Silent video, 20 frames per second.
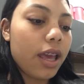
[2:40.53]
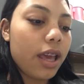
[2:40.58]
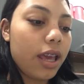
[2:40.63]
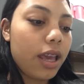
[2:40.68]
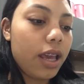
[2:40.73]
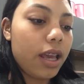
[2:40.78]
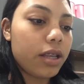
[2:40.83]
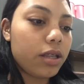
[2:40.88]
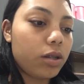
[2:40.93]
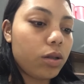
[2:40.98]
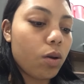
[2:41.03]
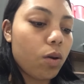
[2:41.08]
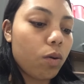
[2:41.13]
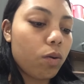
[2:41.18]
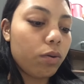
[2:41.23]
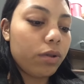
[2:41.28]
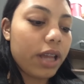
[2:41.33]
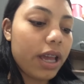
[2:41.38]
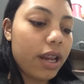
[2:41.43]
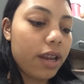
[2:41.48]
E estou
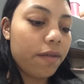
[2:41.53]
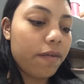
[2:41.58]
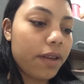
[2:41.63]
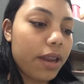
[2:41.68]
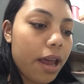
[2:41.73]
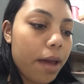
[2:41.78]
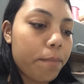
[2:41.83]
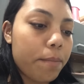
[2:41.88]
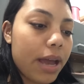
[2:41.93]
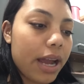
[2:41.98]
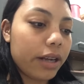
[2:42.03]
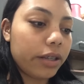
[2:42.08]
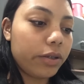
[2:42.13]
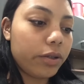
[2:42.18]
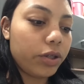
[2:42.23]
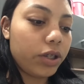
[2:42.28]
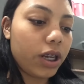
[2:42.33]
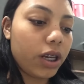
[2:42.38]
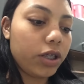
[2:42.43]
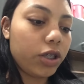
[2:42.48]
com o delivery aberto.
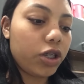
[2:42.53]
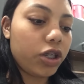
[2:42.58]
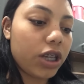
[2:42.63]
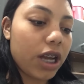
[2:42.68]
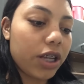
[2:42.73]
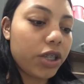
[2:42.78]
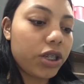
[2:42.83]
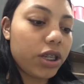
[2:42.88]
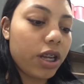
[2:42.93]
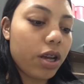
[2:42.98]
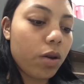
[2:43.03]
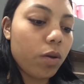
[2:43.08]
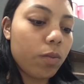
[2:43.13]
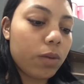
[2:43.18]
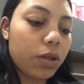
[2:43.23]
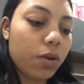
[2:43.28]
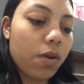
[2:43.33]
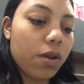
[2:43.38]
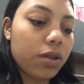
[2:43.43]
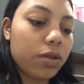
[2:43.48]
Gente, já tirei
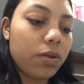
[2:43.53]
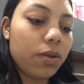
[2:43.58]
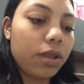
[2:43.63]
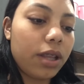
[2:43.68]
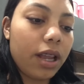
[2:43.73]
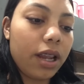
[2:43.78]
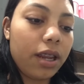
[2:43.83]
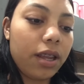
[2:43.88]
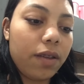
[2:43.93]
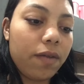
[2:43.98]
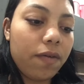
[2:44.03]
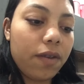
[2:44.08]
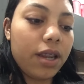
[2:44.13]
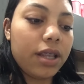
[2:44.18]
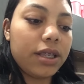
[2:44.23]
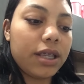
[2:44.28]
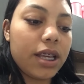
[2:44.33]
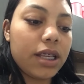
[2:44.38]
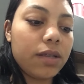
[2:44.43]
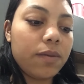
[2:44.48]
algumas coisas do delivery,
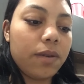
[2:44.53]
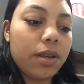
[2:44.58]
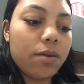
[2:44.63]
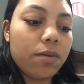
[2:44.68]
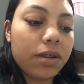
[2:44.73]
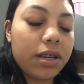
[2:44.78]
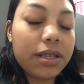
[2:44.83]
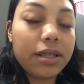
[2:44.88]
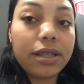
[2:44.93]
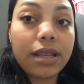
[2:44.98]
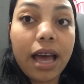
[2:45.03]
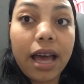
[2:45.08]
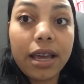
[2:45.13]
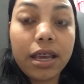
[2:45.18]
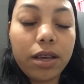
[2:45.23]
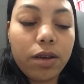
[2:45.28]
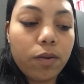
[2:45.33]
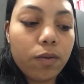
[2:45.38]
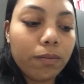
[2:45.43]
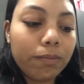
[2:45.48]
vocês viram que
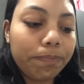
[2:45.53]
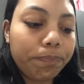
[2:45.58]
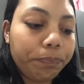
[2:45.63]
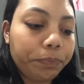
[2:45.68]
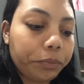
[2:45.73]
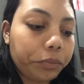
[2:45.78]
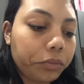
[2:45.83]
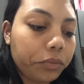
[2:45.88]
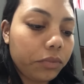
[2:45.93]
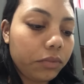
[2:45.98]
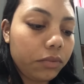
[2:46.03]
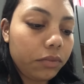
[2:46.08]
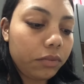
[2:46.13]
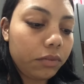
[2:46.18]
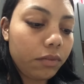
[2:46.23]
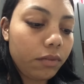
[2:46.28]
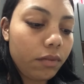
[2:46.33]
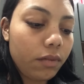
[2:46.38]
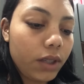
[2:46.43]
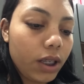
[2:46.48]
saiu.
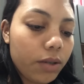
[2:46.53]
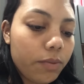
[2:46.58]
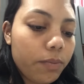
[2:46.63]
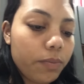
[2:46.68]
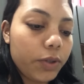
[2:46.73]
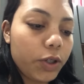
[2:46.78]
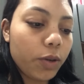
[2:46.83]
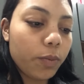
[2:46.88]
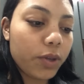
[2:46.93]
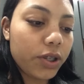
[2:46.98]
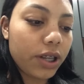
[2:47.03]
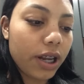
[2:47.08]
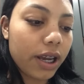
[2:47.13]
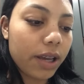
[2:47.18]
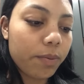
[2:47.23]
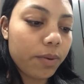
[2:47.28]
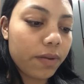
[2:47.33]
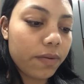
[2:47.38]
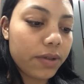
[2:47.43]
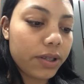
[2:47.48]
Deixa eu mostrar aqui
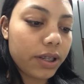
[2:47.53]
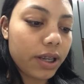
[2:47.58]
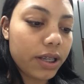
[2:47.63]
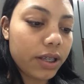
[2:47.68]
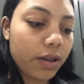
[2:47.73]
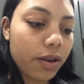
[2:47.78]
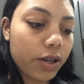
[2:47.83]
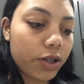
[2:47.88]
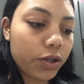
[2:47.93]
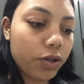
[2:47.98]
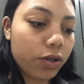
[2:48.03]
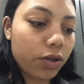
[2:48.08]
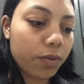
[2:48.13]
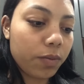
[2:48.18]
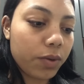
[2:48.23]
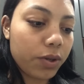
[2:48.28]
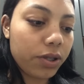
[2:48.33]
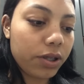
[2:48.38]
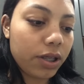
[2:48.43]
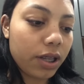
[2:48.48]
pra vocês, que eu acho que eu não
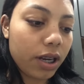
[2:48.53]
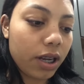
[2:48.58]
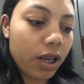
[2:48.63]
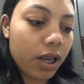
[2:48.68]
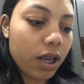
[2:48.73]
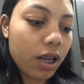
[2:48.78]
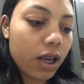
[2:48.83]
mostrei.